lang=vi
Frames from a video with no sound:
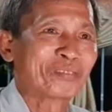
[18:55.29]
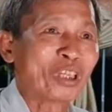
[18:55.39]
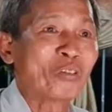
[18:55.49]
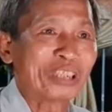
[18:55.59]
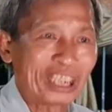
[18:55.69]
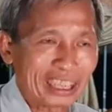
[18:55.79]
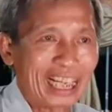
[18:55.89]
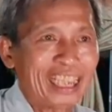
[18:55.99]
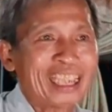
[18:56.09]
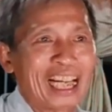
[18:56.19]
đó quý vị
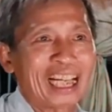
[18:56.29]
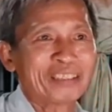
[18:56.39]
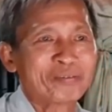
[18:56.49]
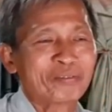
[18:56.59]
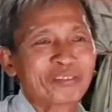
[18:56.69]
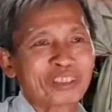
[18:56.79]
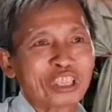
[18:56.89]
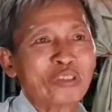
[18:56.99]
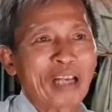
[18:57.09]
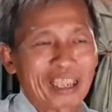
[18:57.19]
thấy là
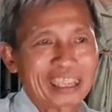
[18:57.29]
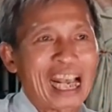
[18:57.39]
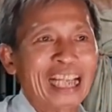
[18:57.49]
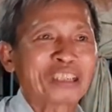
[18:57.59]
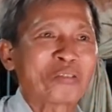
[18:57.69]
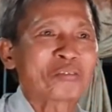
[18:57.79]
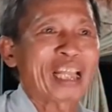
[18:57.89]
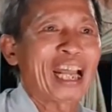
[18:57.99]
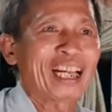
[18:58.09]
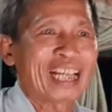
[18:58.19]
chư Phật dạy chúng
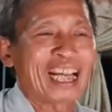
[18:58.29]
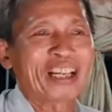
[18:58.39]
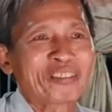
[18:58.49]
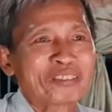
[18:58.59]
ta là